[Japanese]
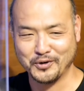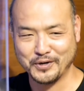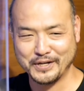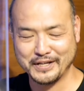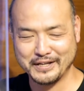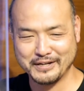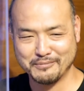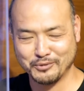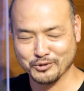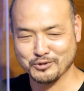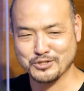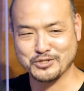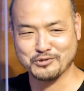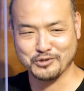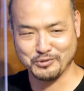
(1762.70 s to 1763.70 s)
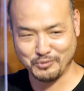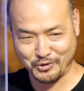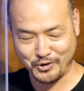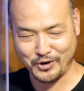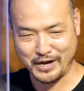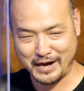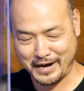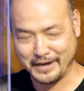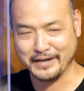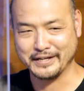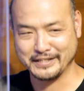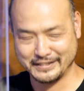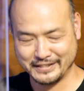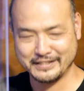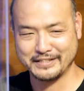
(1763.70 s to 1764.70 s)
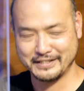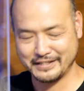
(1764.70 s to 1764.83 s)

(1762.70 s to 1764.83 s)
ものづくりも、はい、いいです